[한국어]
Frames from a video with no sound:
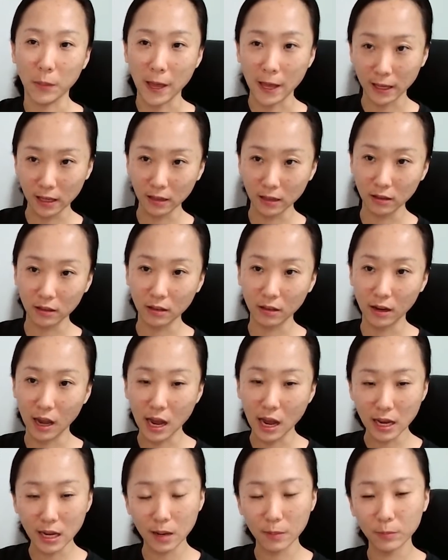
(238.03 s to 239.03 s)
백인들의
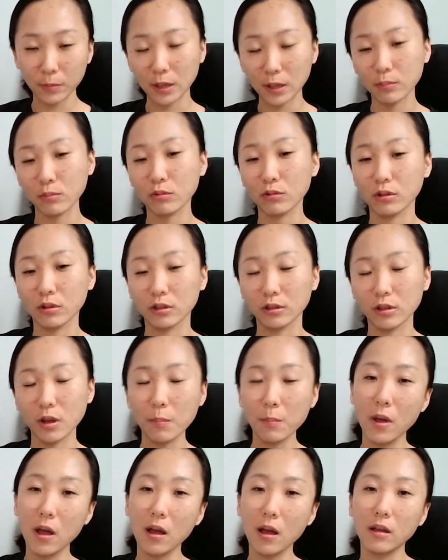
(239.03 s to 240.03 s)
하얀 피부를
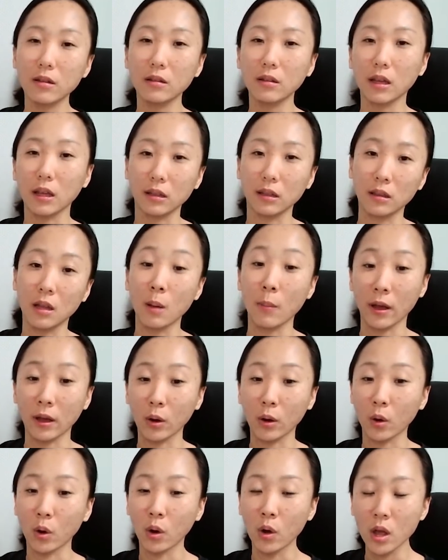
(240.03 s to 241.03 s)
선망하는 게 있나
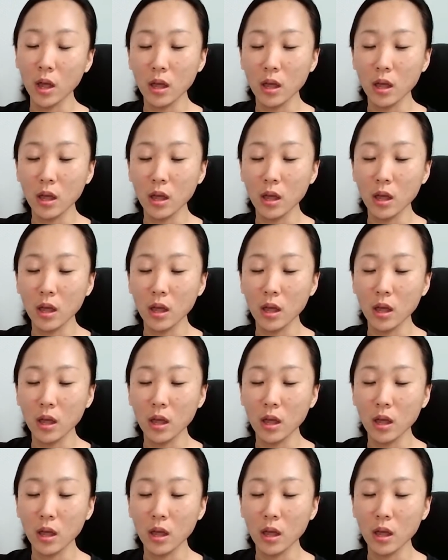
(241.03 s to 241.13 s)
봐요.